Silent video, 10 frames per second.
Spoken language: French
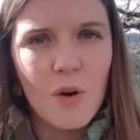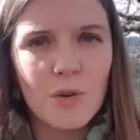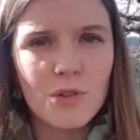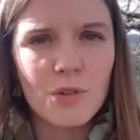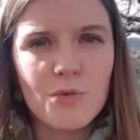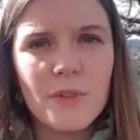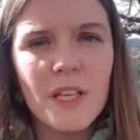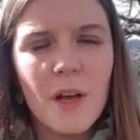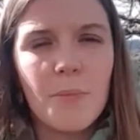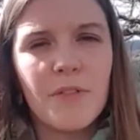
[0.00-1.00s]
aujourd'hui,
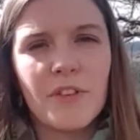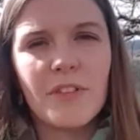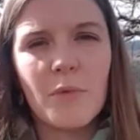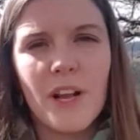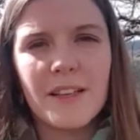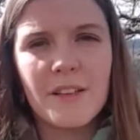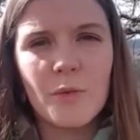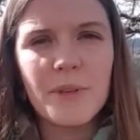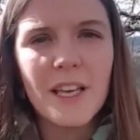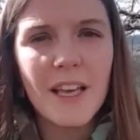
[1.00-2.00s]
pas forcément de la tête
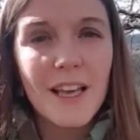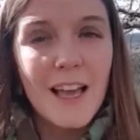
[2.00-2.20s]
aux pieds,